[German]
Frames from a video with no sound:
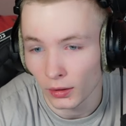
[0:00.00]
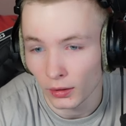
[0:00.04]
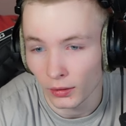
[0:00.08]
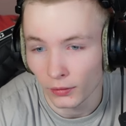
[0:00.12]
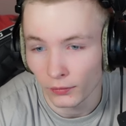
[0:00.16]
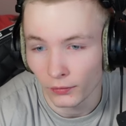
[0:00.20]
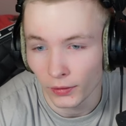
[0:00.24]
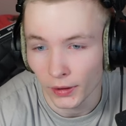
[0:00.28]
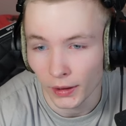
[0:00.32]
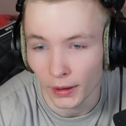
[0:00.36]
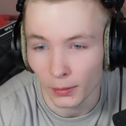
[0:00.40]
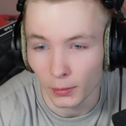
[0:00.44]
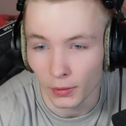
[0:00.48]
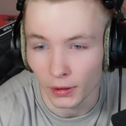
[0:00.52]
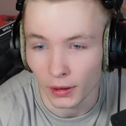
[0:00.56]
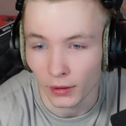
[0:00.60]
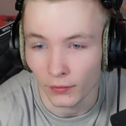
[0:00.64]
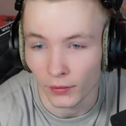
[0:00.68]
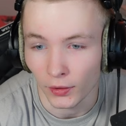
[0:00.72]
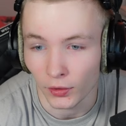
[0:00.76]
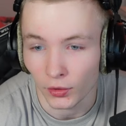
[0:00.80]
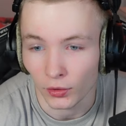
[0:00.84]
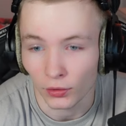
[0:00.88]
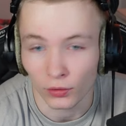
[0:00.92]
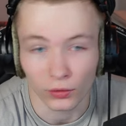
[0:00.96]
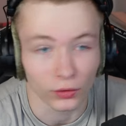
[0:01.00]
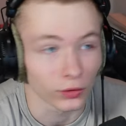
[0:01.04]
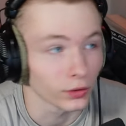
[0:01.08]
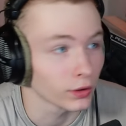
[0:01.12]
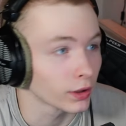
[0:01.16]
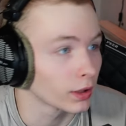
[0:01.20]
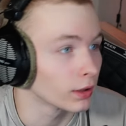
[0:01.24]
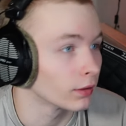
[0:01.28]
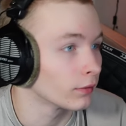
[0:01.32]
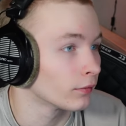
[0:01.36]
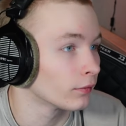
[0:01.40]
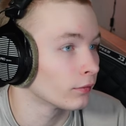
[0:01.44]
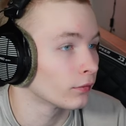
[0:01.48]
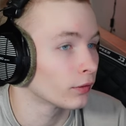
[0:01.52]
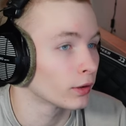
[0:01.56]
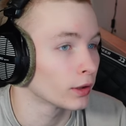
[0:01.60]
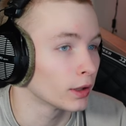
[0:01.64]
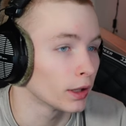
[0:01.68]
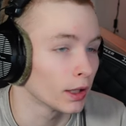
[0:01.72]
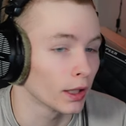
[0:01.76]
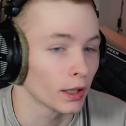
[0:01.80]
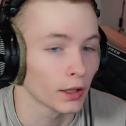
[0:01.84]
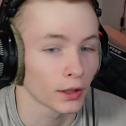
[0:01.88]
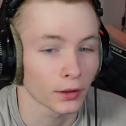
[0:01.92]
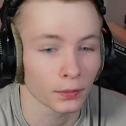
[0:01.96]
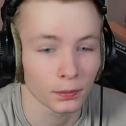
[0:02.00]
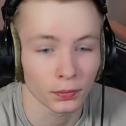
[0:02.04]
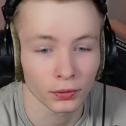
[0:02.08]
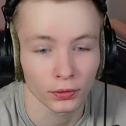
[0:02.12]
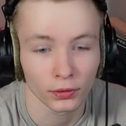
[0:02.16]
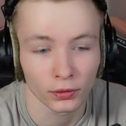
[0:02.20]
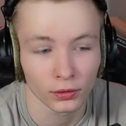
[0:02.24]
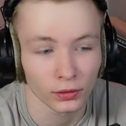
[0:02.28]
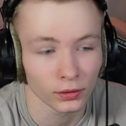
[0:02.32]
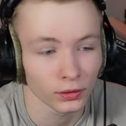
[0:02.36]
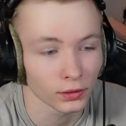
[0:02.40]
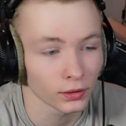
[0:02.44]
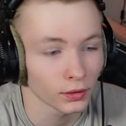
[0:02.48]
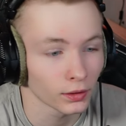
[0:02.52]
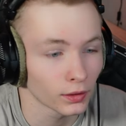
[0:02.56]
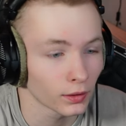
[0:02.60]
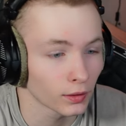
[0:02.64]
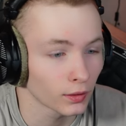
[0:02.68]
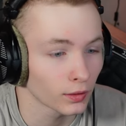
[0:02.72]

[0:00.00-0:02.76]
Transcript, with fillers: Wir gehen mit der Version runter von der 1. Ähm,